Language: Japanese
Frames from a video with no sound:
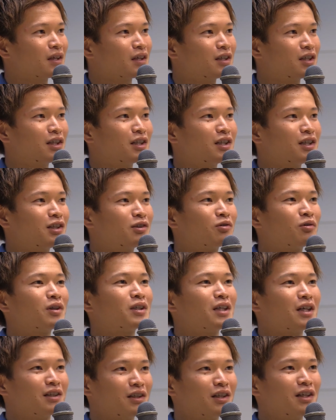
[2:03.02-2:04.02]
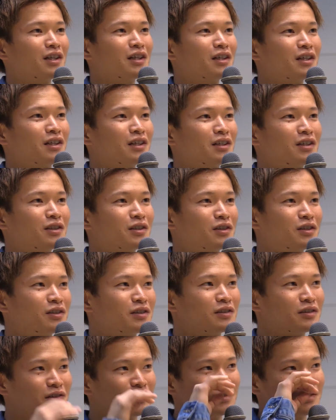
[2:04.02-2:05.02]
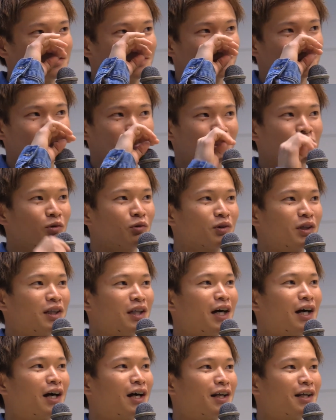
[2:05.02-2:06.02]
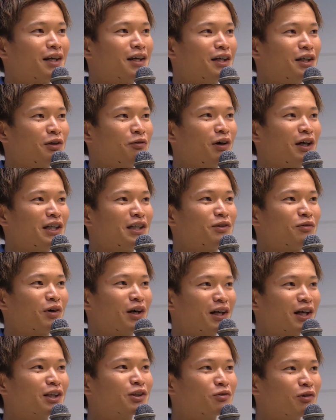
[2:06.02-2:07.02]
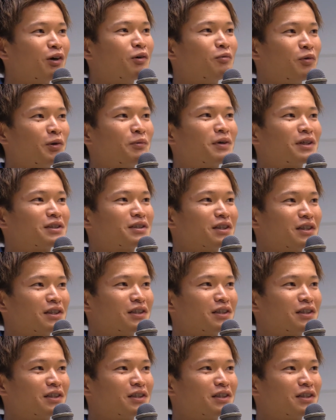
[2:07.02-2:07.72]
ギリギリ乗れたんで、ええ、そこで流れはいいのかなとは思いまし